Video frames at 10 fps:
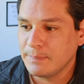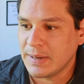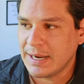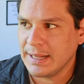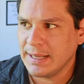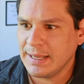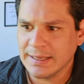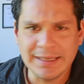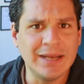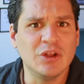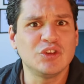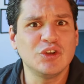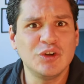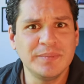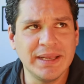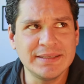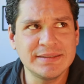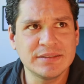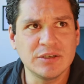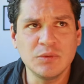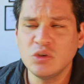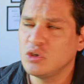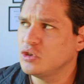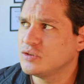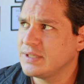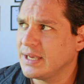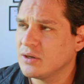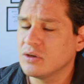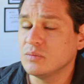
para que lo tomes como un consejo,